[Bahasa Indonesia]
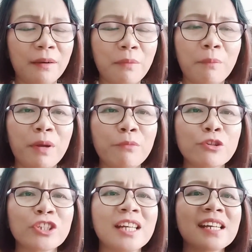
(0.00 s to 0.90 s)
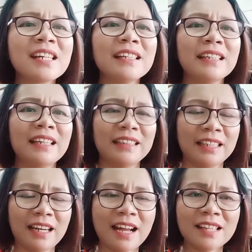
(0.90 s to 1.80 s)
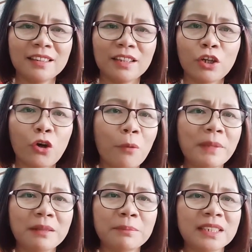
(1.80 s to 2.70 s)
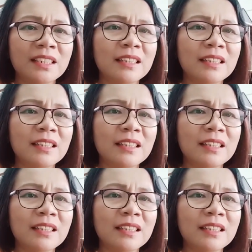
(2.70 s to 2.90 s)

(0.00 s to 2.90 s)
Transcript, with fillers: Bapak Ibu Saudara, tekad komitmen